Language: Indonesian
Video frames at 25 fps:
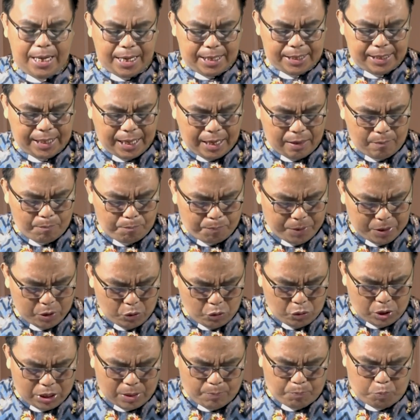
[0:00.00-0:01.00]
yang
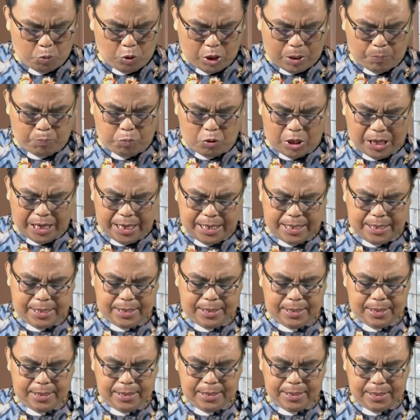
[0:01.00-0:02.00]
penuh
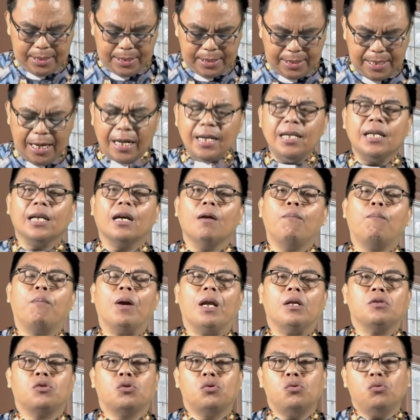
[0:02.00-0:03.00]
kepura-puraan dan
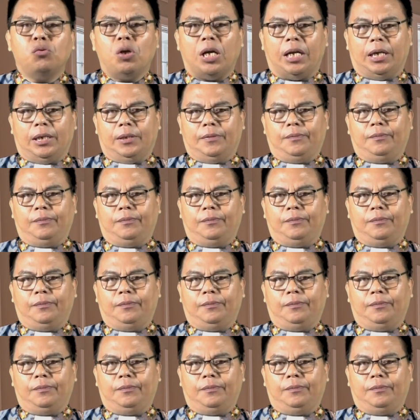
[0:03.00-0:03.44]
kepalsuan.